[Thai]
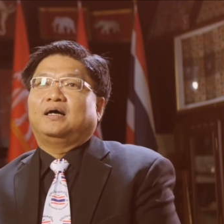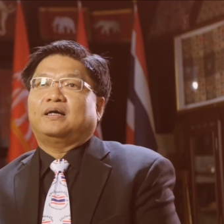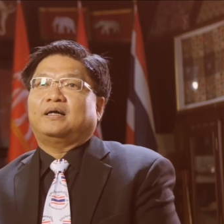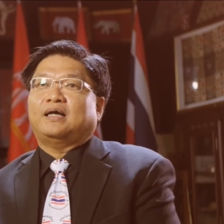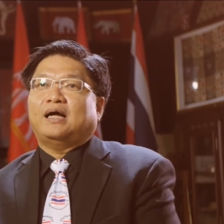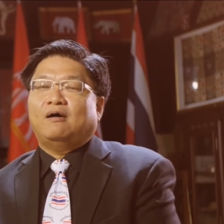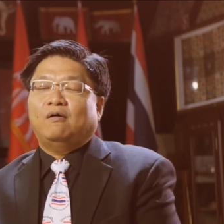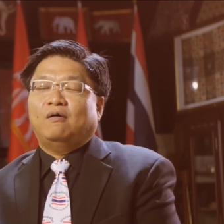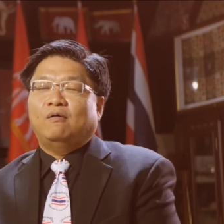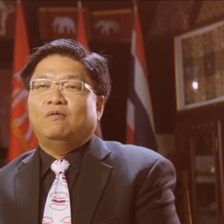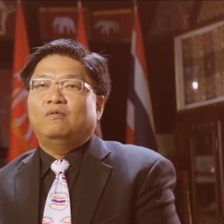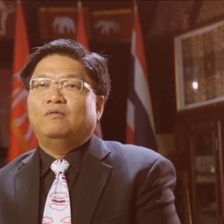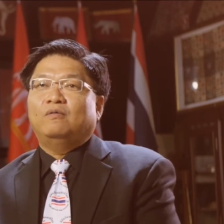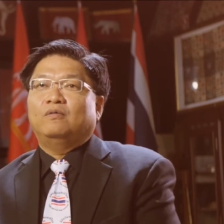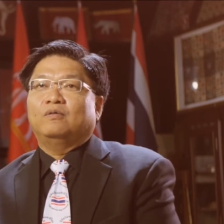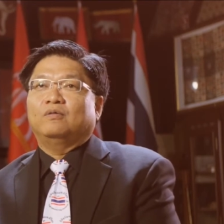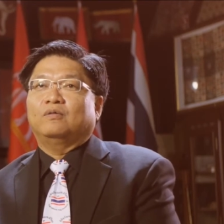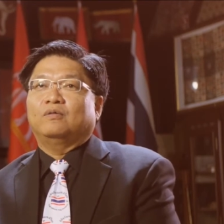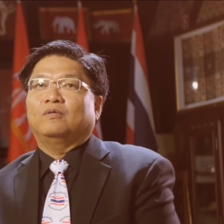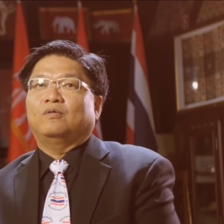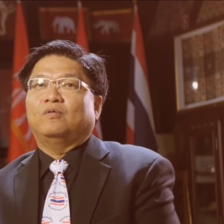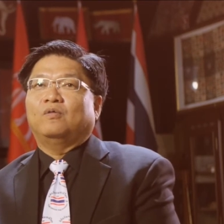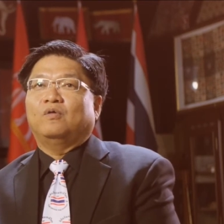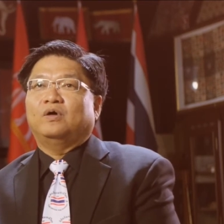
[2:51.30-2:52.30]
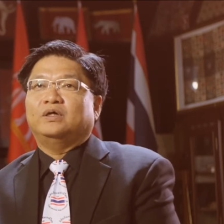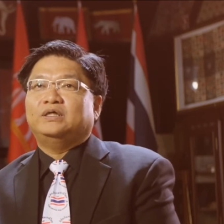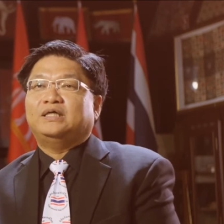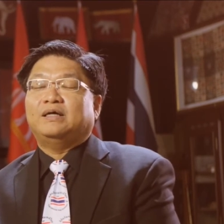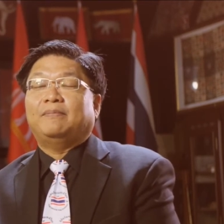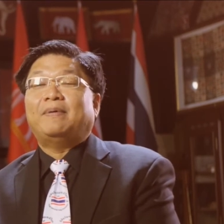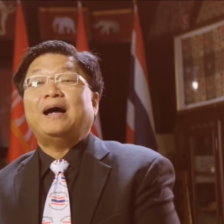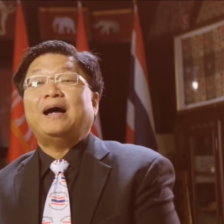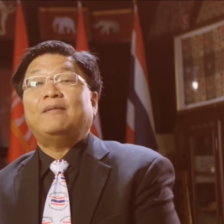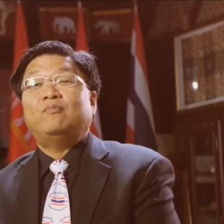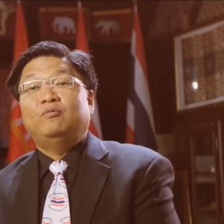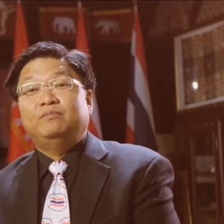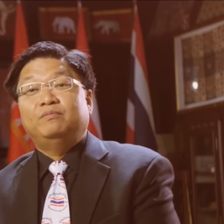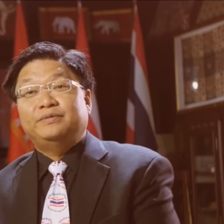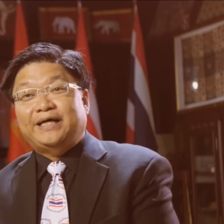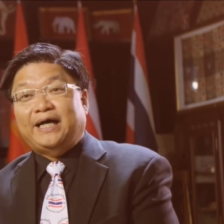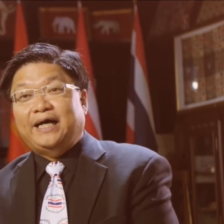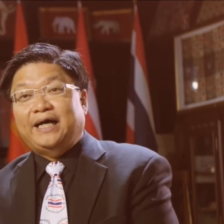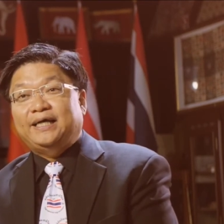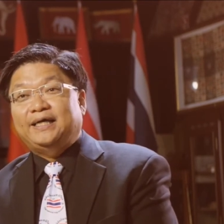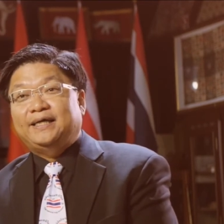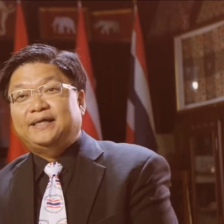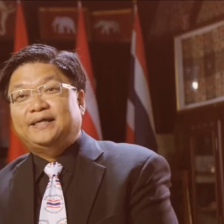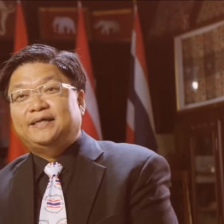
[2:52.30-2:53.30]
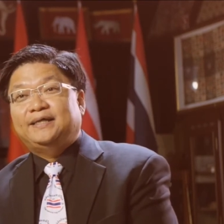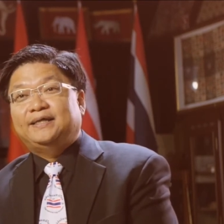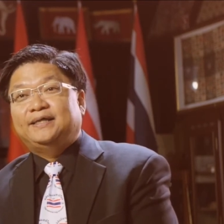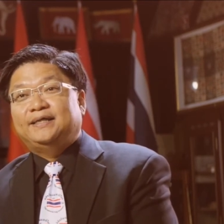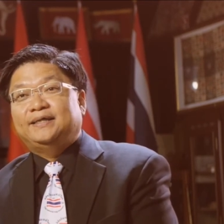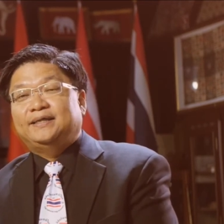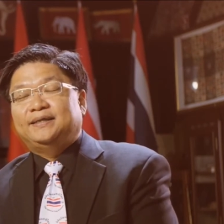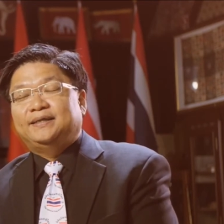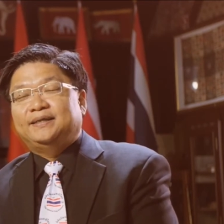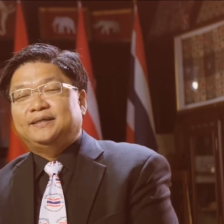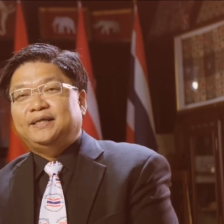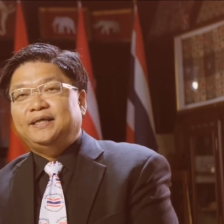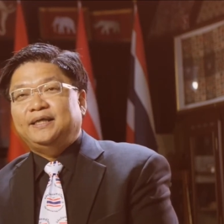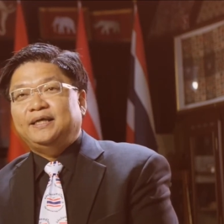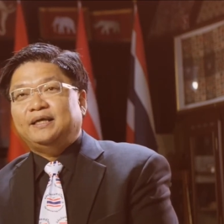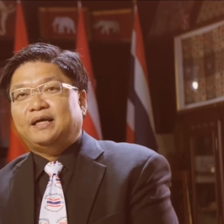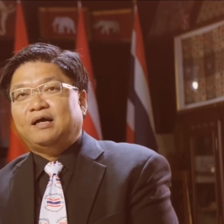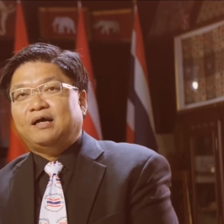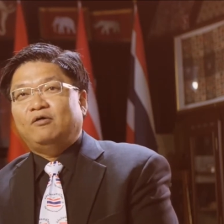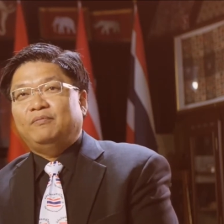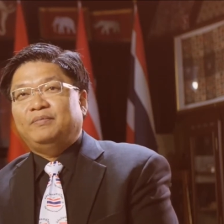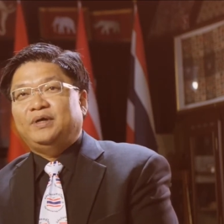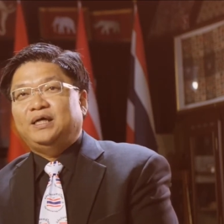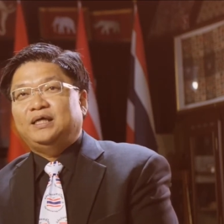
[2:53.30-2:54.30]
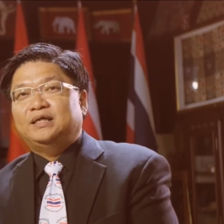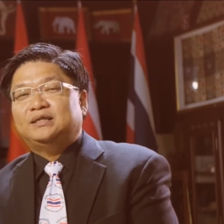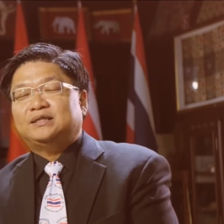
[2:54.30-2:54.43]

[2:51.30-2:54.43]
เราควรจะภาคภูมิใจ ที่เรามี